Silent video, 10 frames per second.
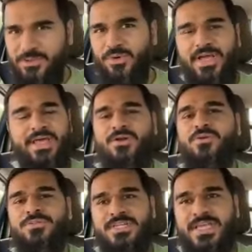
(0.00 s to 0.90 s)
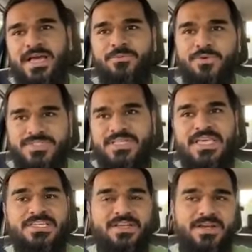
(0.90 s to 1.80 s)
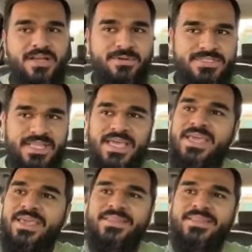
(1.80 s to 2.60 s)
दिल दुखा यार और कुछ नहीं है आप लोगों के साथ यही शेयर करने का मकसद है